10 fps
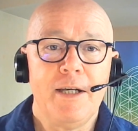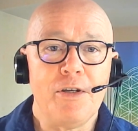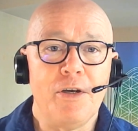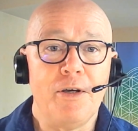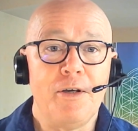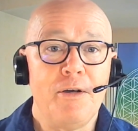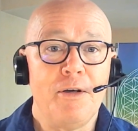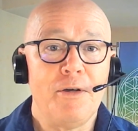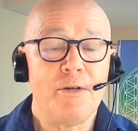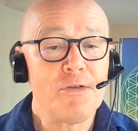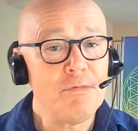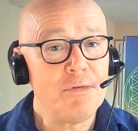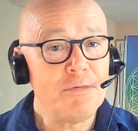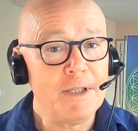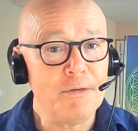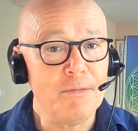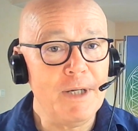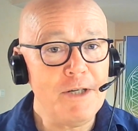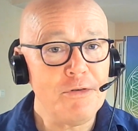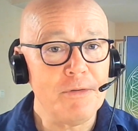je vous souhaite une
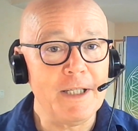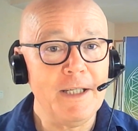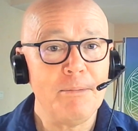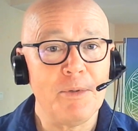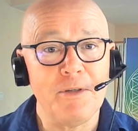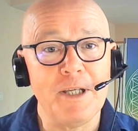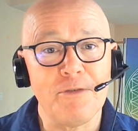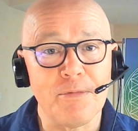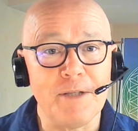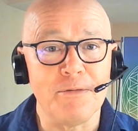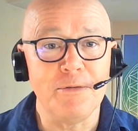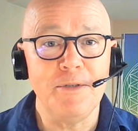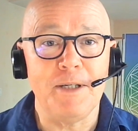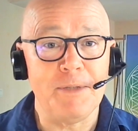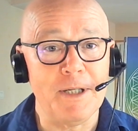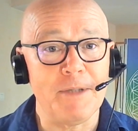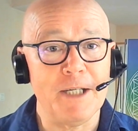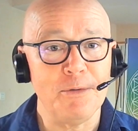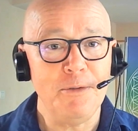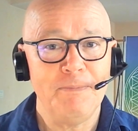belle journée, prenez soin de vous et puis à
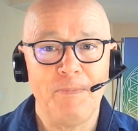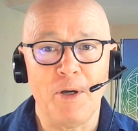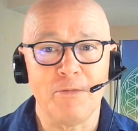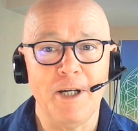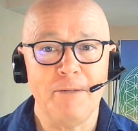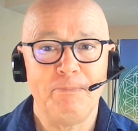bientôt. Au revoir.